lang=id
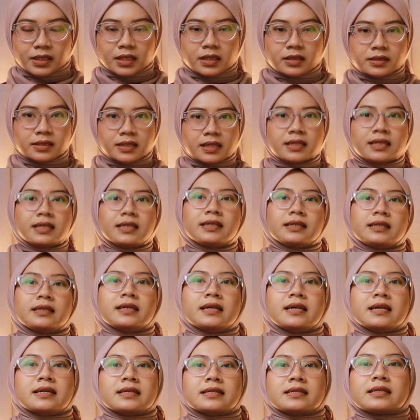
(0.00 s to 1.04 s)
Jadi
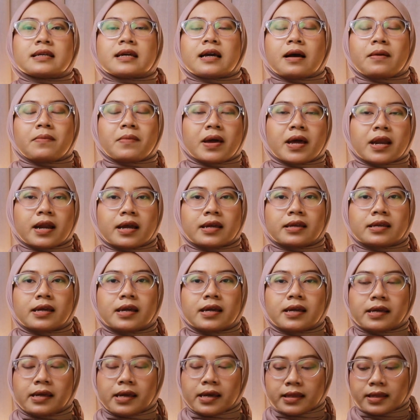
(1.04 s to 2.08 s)
si
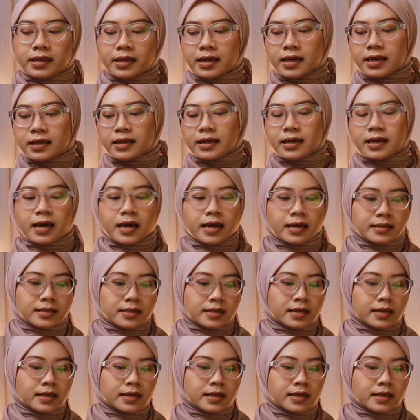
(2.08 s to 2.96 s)
kameranya Y33s